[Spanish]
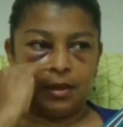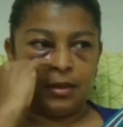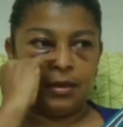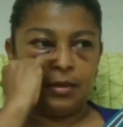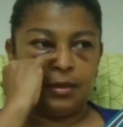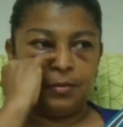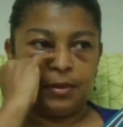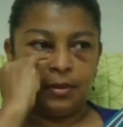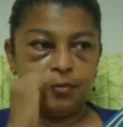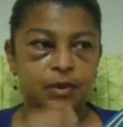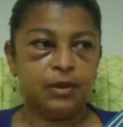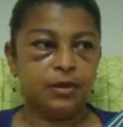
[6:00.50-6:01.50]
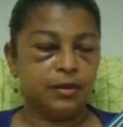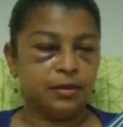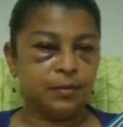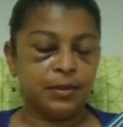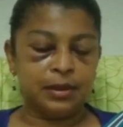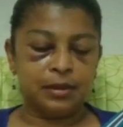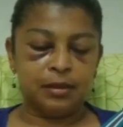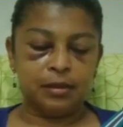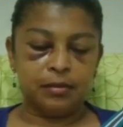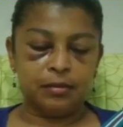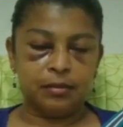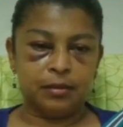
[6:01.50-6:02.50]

Aquí está, pues ahí esta parte, la